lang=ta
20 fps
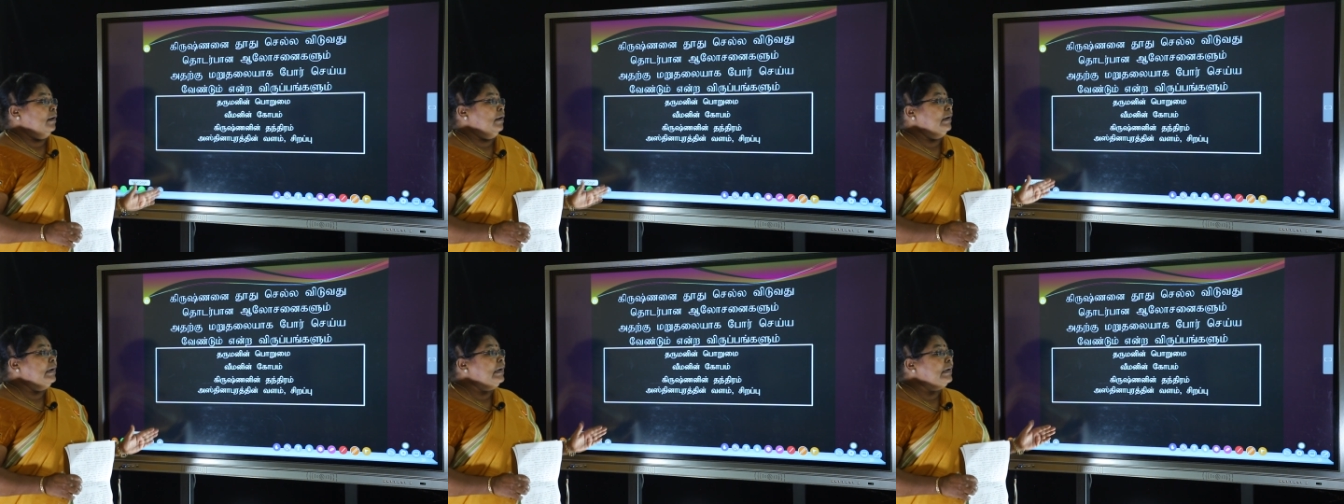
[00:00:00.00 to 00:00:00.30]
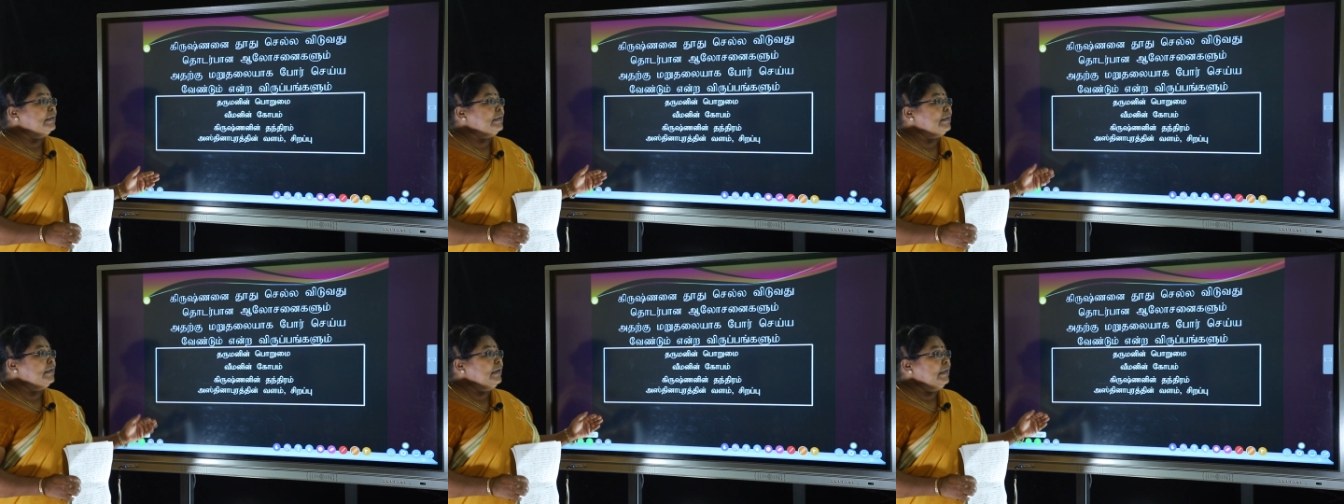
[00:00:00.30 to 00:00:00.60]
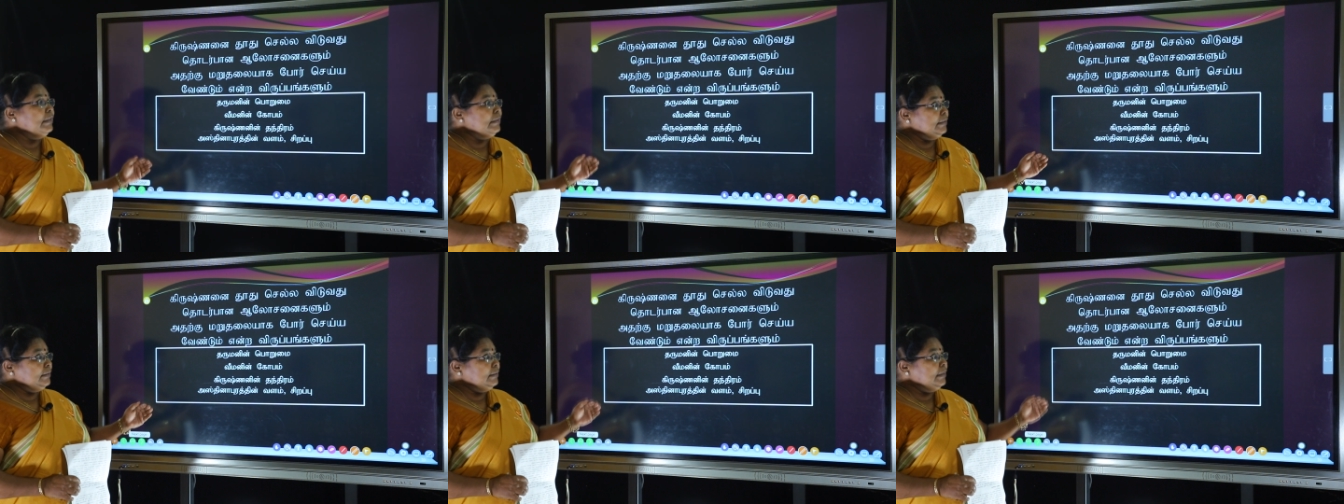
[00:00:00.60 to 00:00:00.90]
எங்களுக்கு
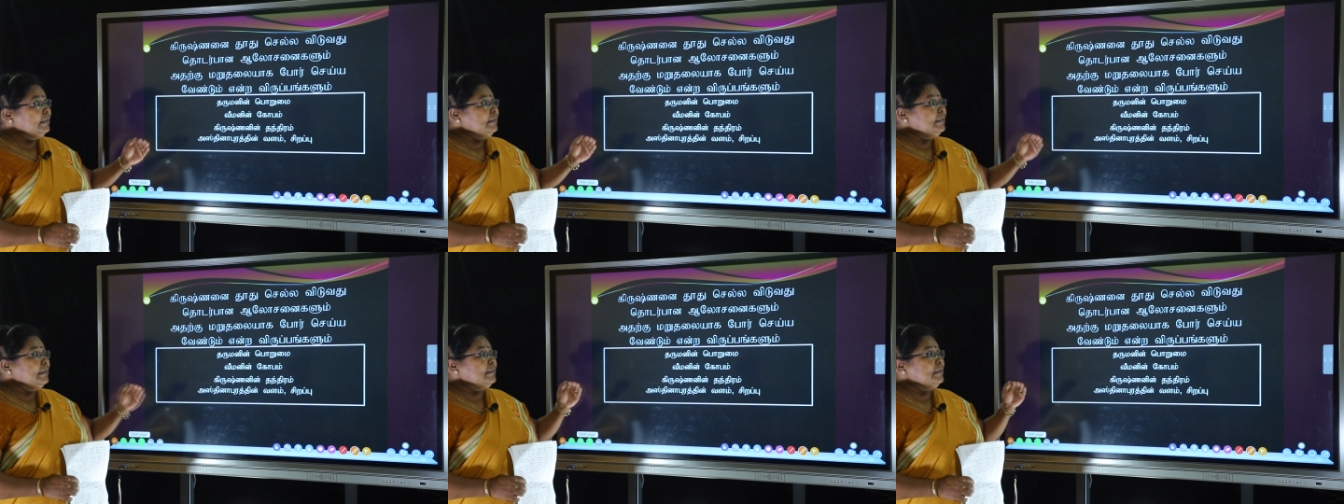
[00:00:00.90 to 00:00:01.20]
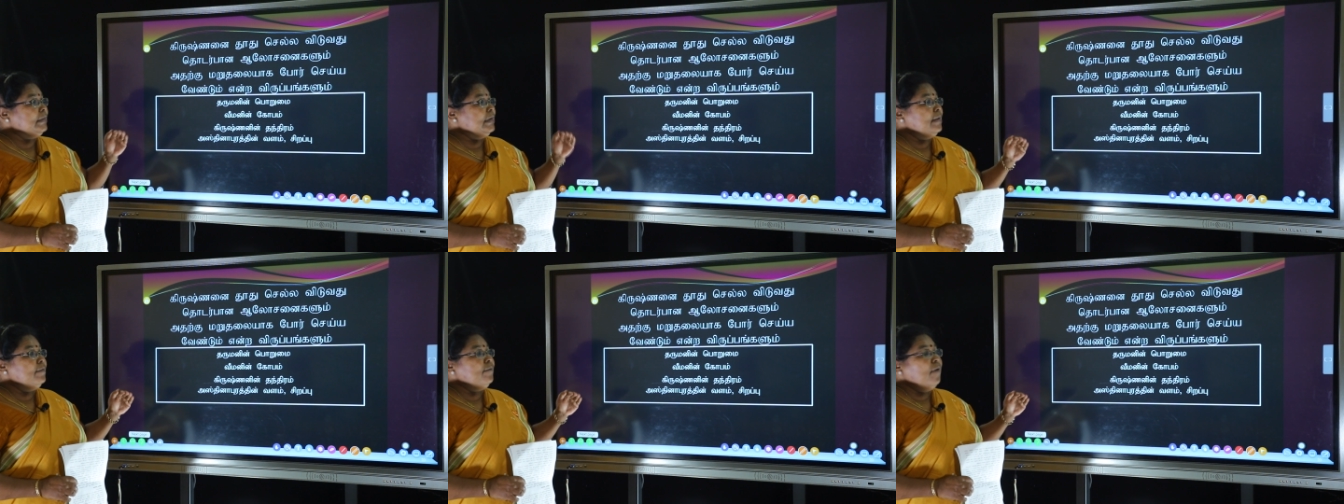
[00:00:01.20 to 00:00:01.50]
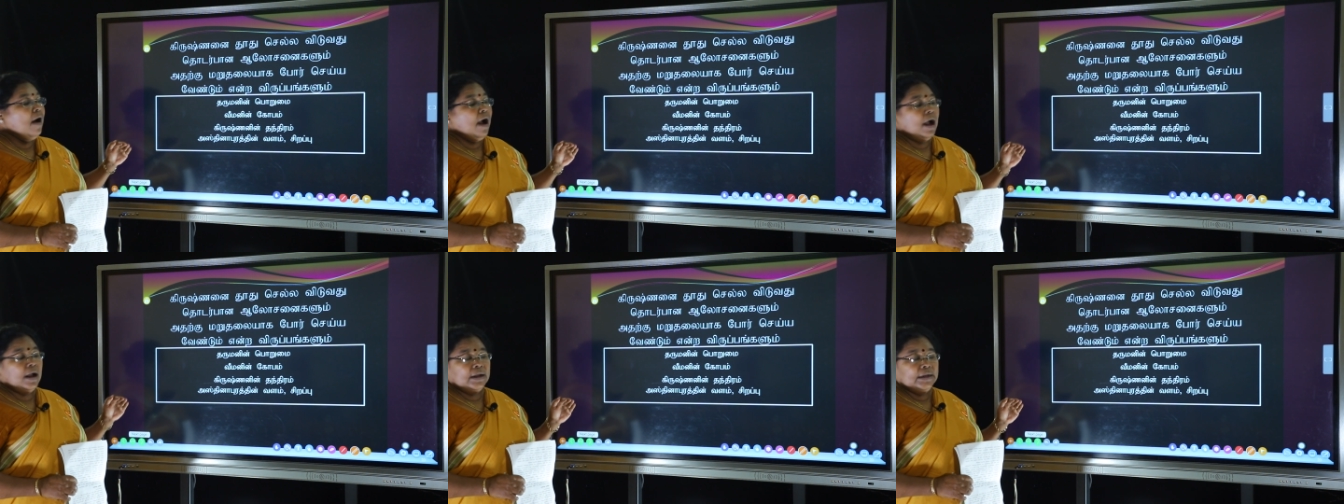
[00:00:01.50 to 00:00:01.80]
அதை திட்ட
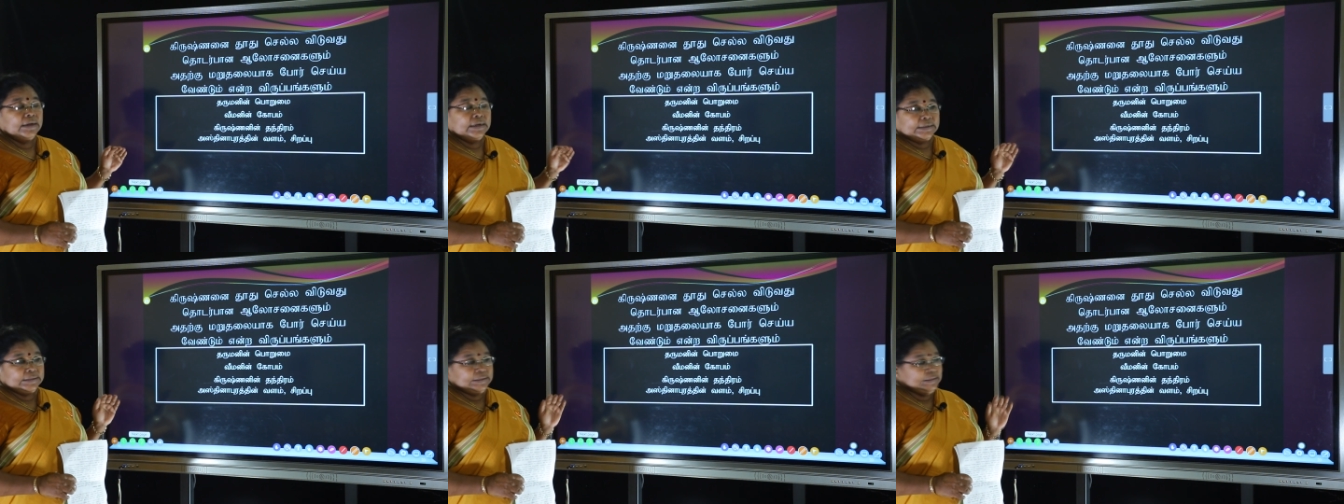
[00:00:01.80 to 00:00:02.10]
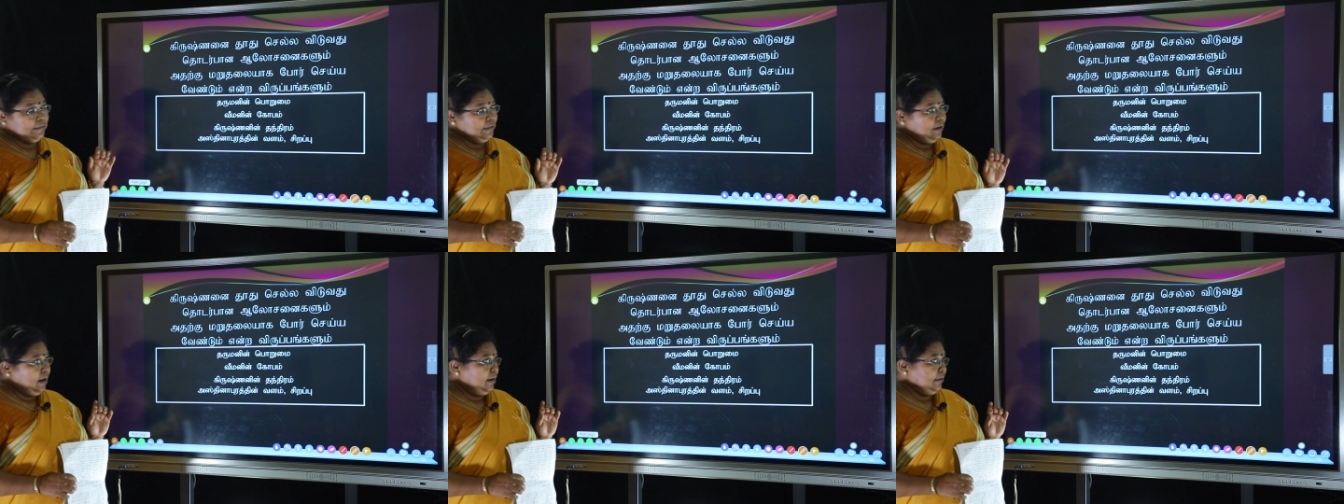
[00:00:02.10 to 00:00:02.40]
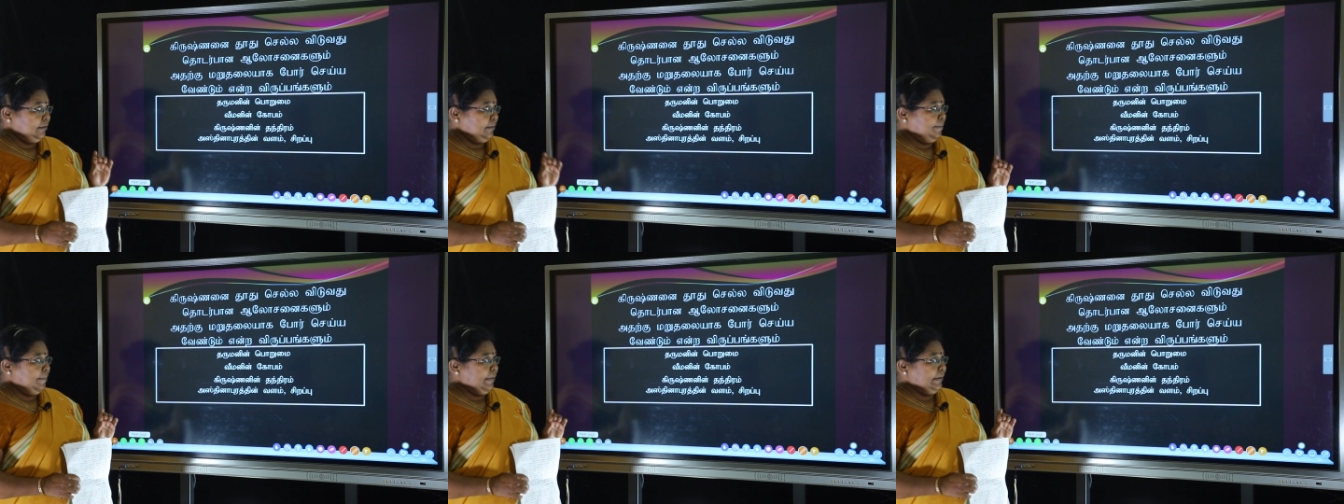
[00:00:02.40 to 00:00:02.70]
தெளிவாக எடுத்து
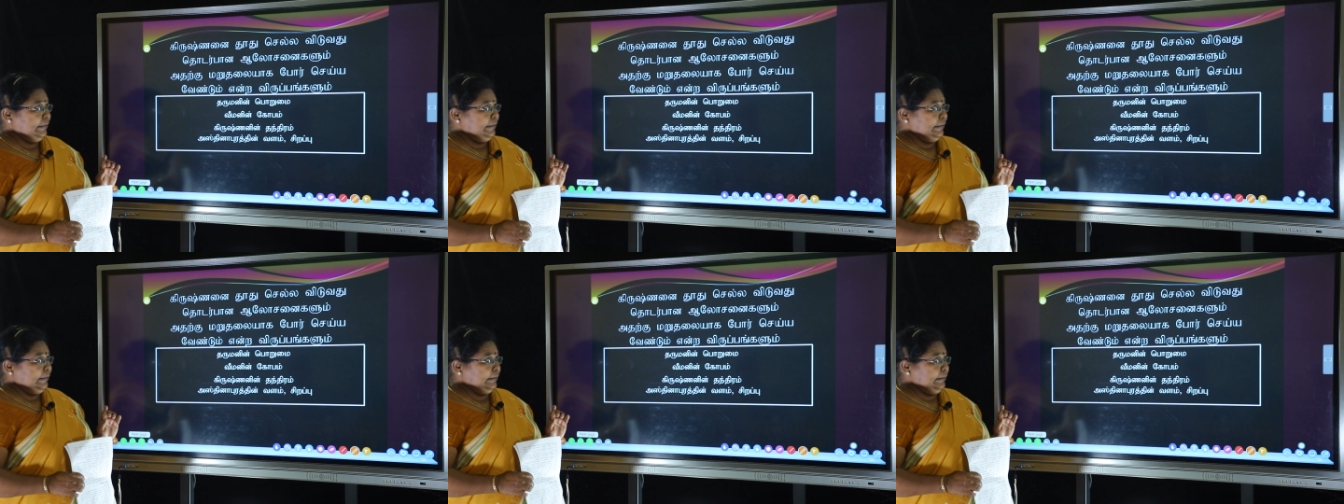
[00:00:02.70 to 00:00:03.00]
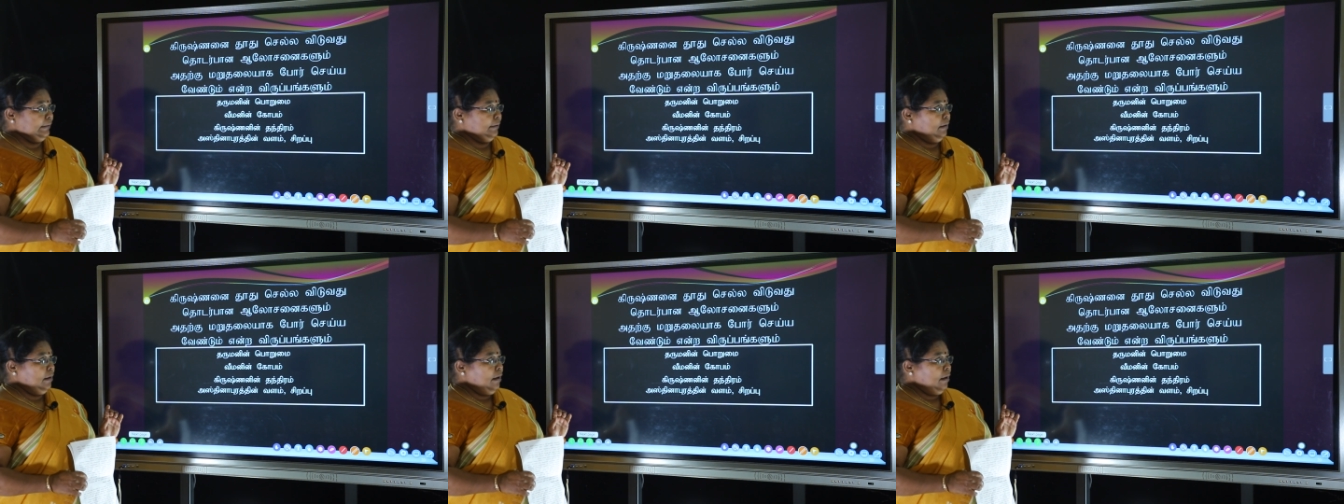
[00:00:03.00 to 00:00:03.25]
காட்டப்படுகிறது